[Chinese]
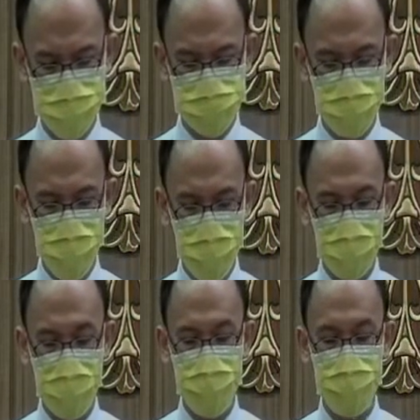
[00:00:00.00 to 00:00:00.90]
聪明
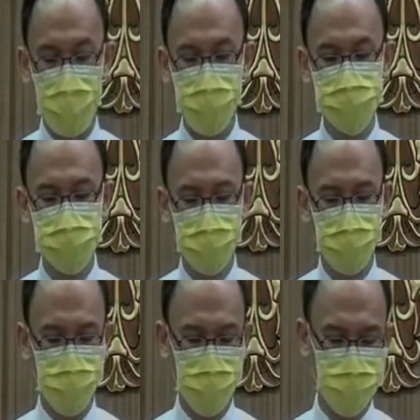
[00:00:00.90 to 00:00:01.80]
可以保守
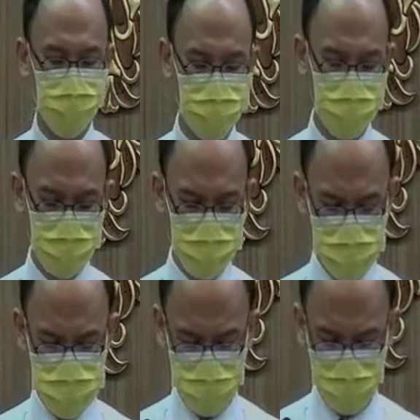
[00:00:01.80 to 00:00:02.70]
我们。
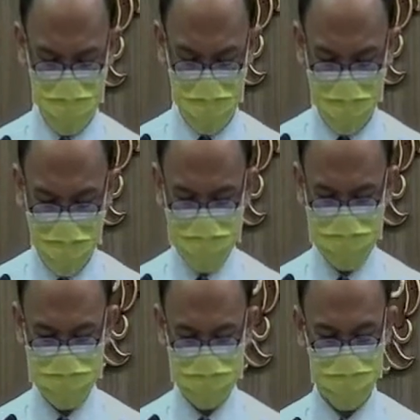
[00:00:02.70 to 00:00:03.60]
我们来看一
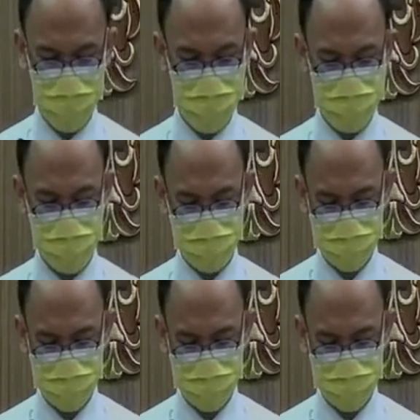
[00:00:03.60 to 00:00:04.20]
下这个疫情，